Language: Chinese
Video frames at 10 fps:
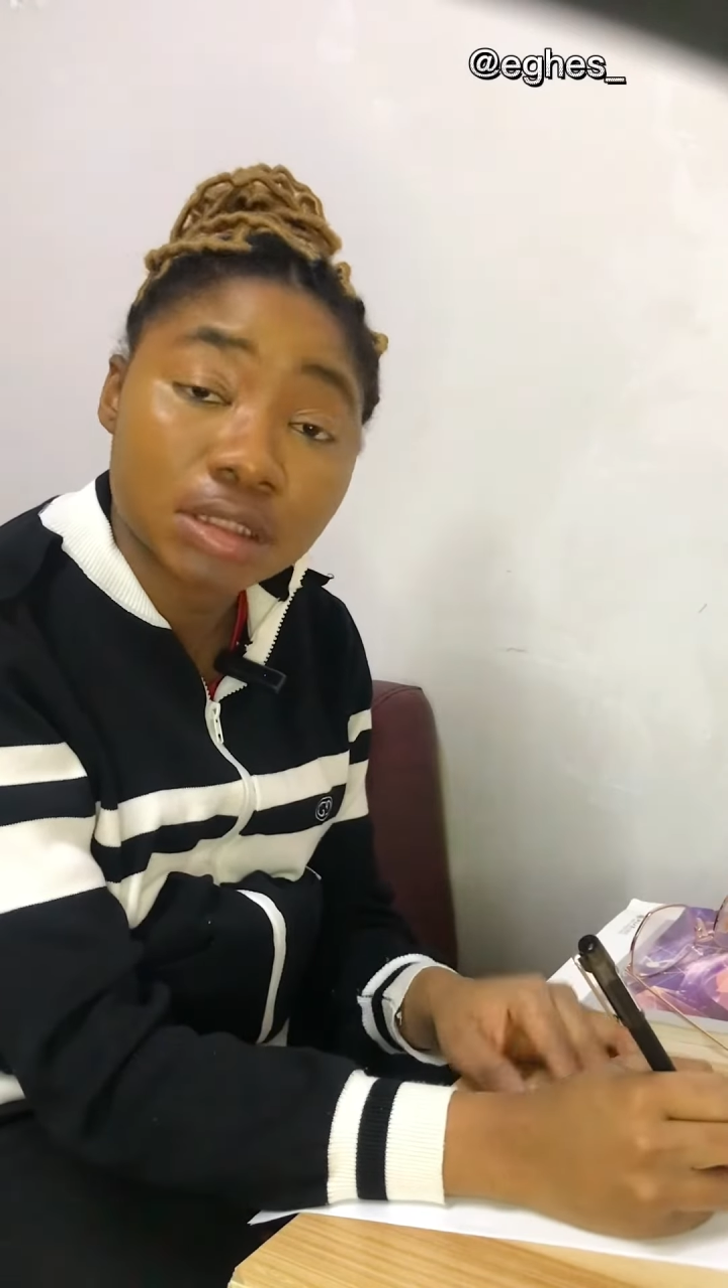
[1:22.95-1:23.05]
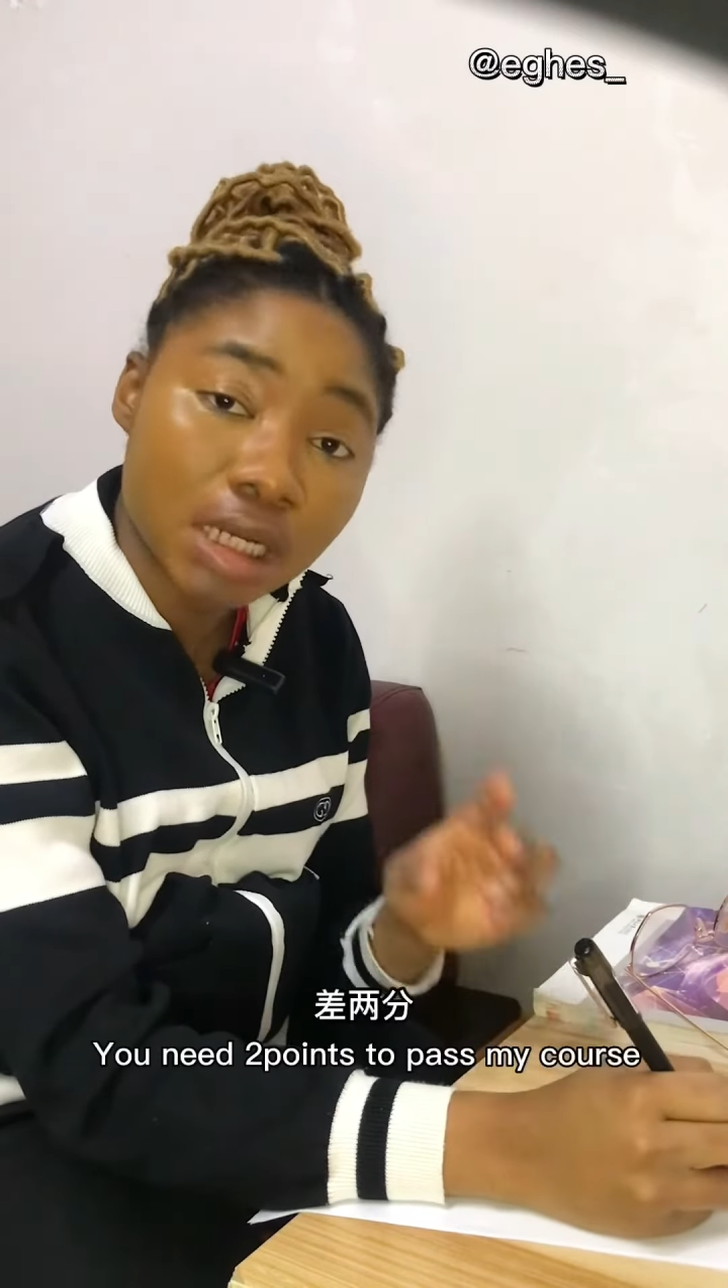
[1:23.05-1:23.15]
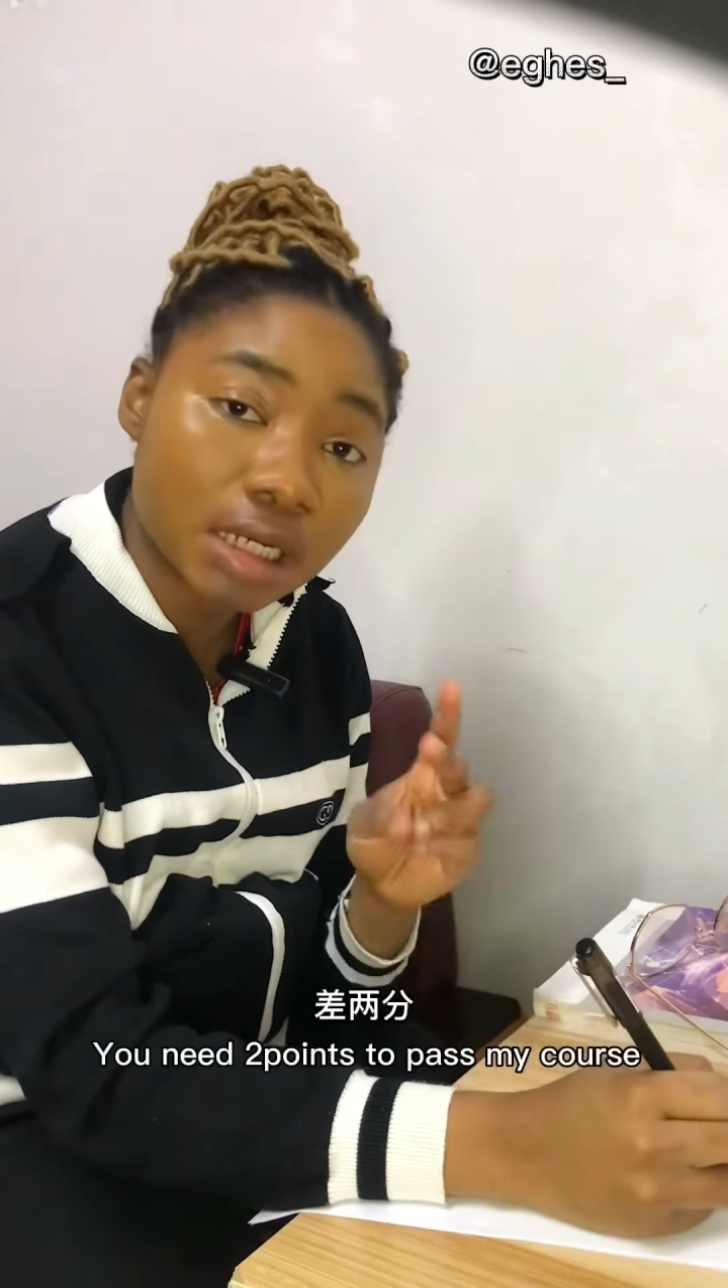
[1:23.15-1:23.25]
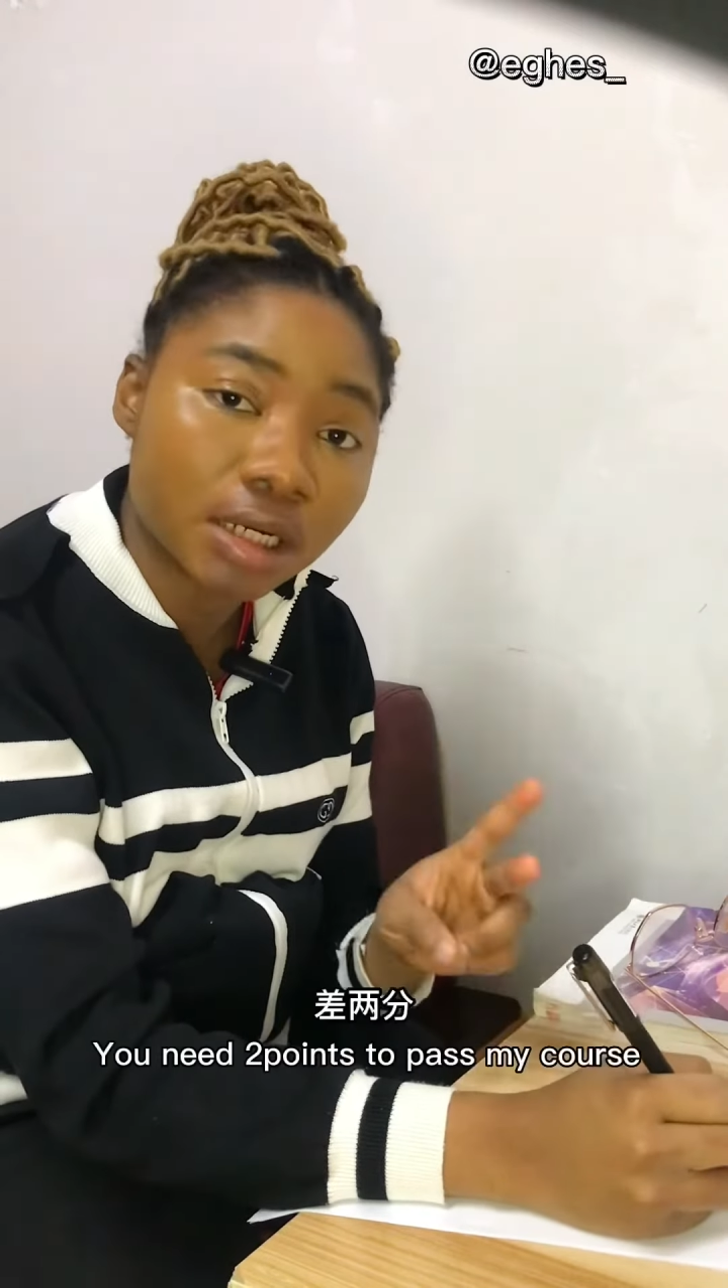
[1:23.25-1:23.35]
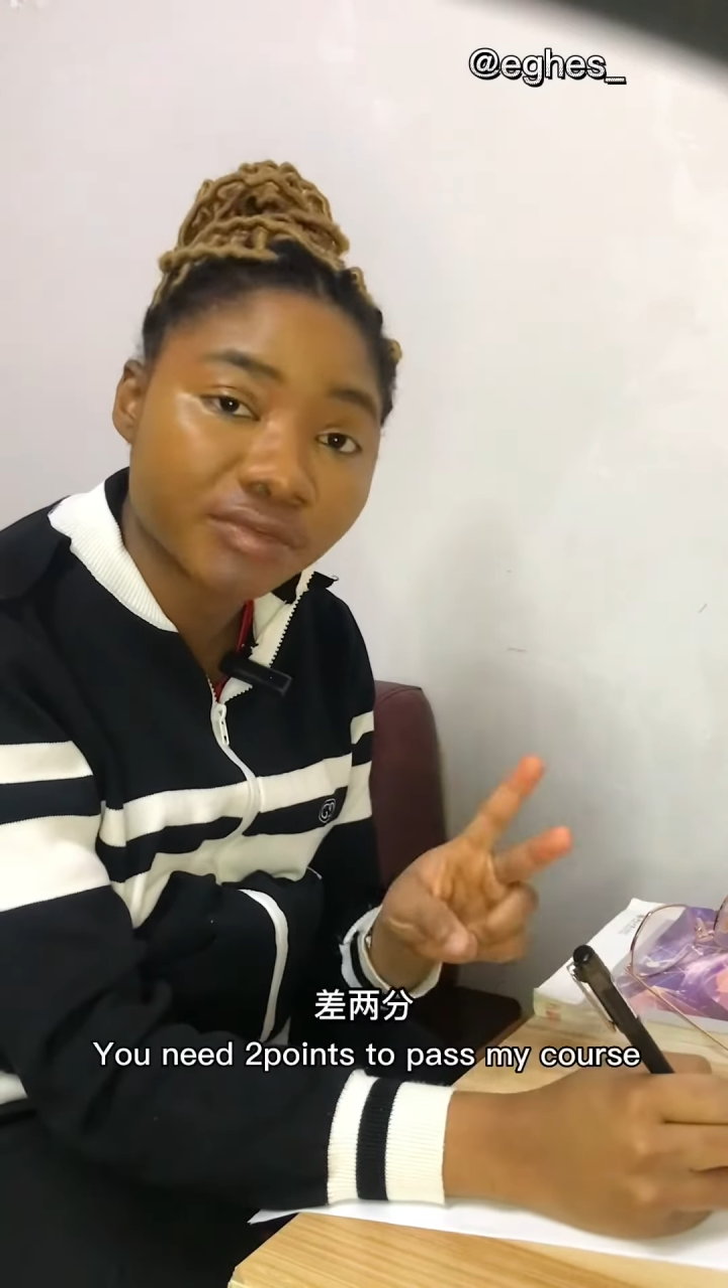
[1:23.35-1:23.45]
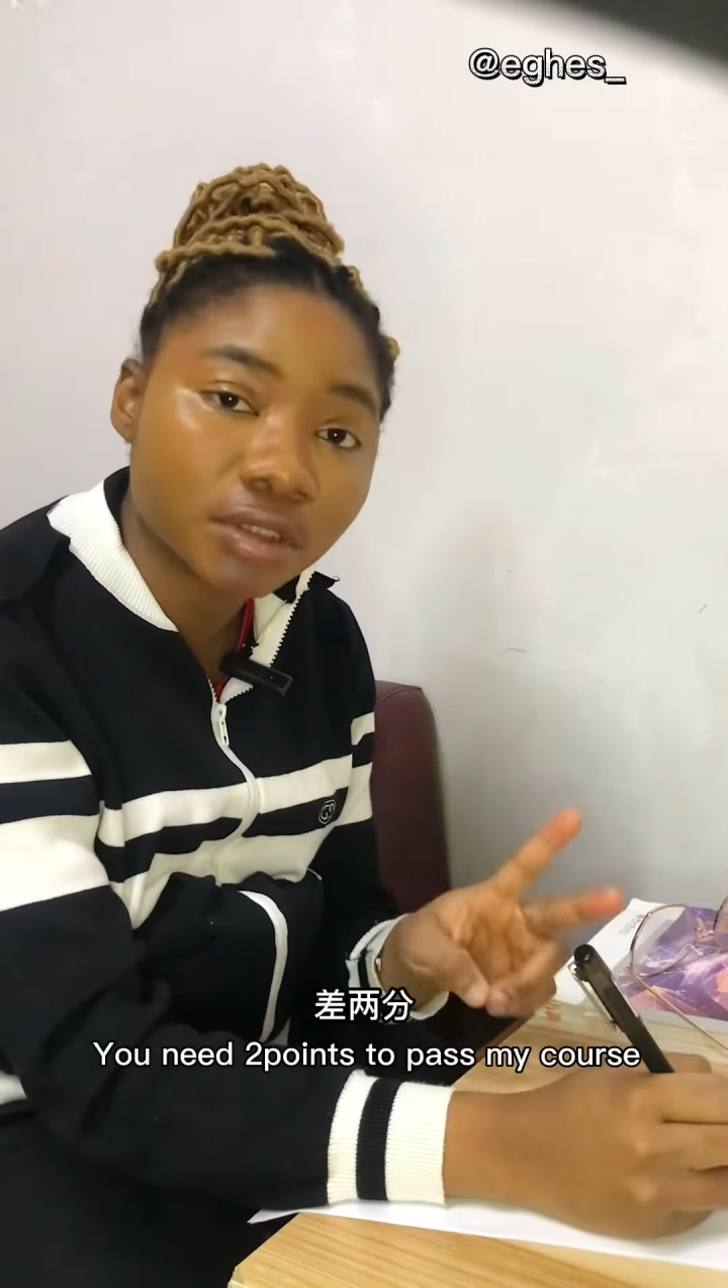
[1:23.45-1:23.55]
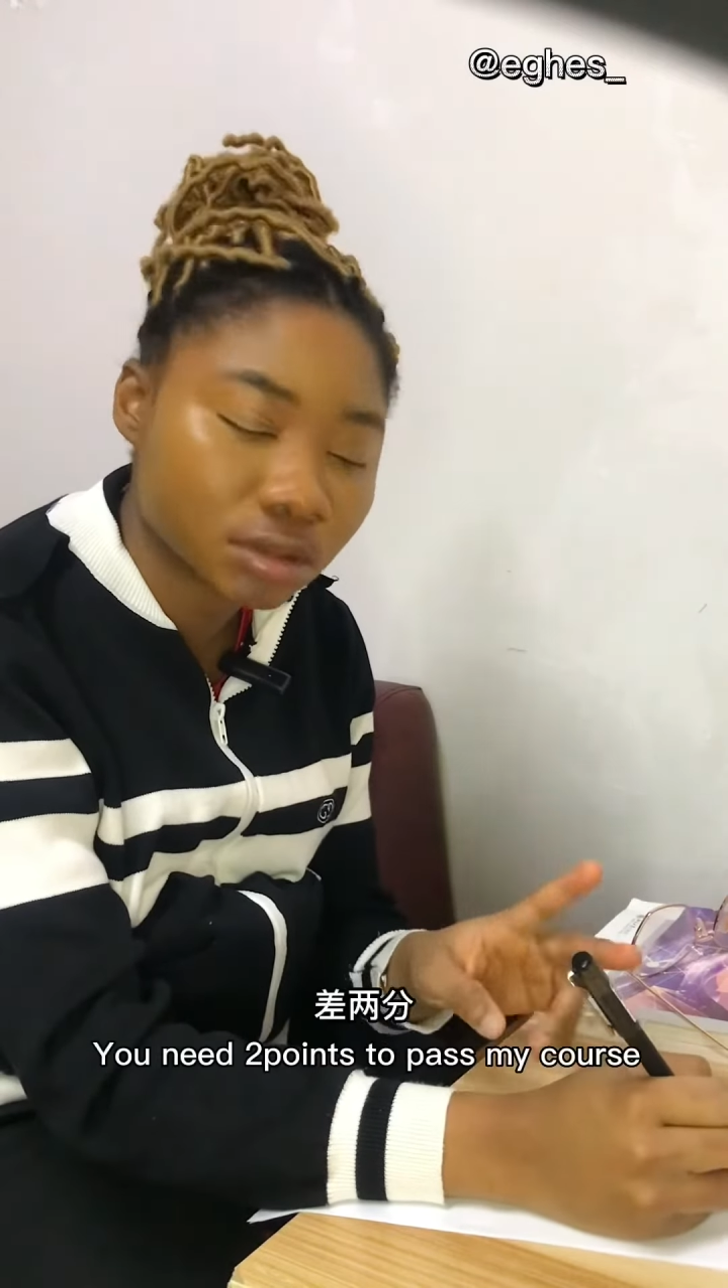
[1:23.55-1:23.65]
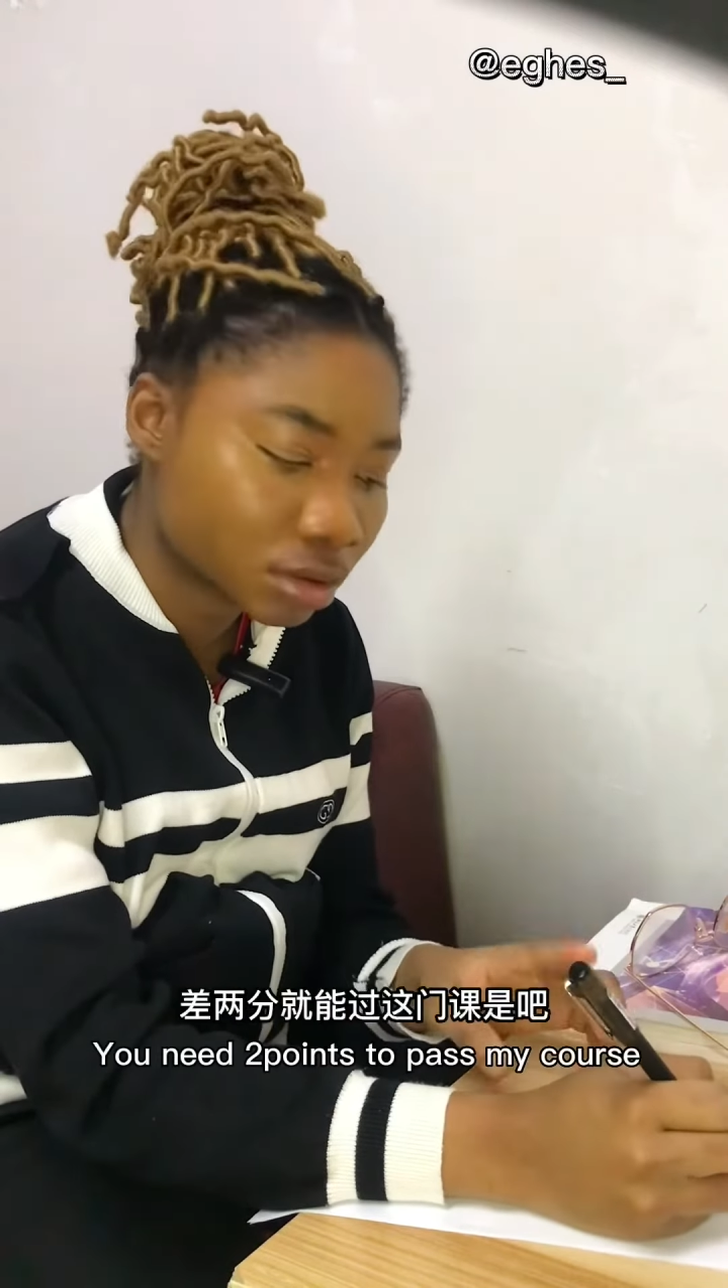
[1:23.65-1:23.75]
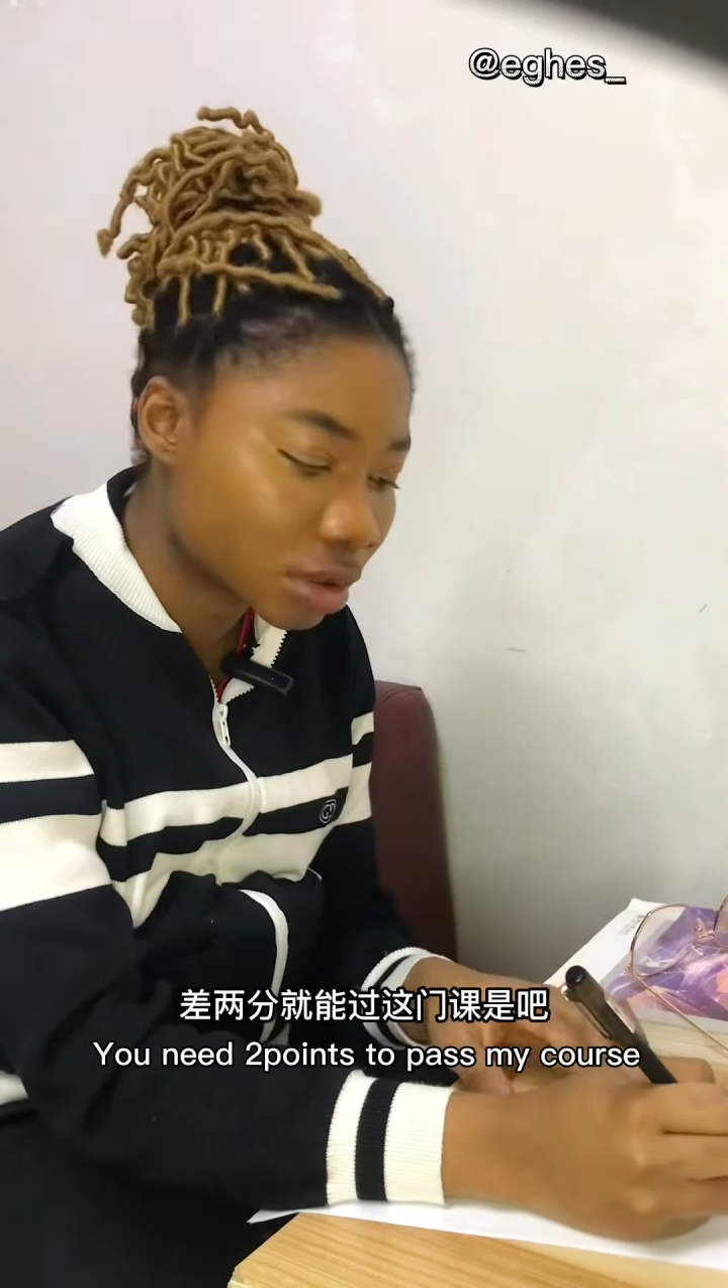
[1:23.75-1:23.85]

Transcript: 差两分，